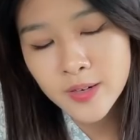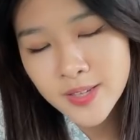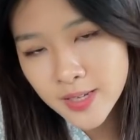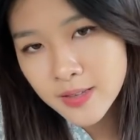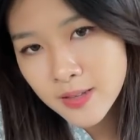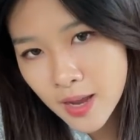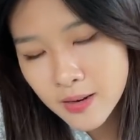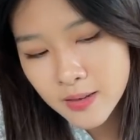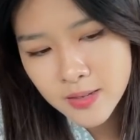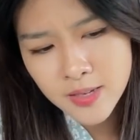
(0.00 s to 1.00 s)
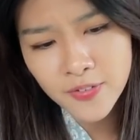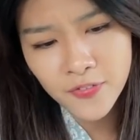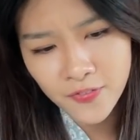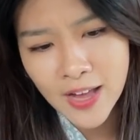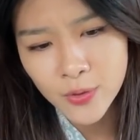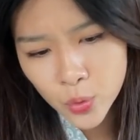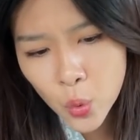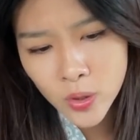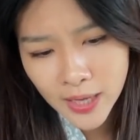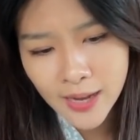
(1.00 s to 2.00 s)
而现在呢，这些反
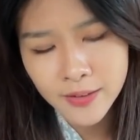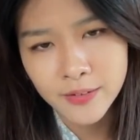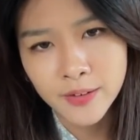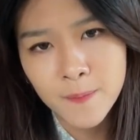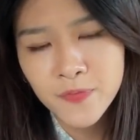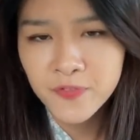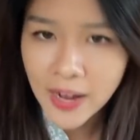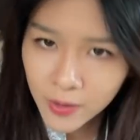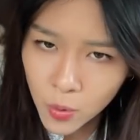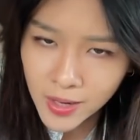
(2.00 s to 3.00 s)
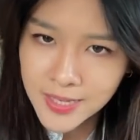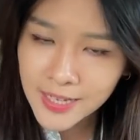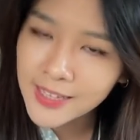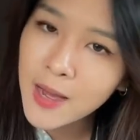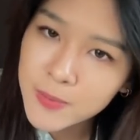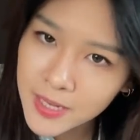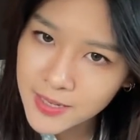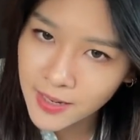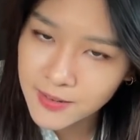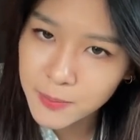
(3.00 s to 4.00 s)
堕胎的人反过来讲，他们是在
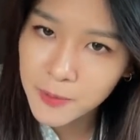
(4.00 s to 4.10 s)
讲什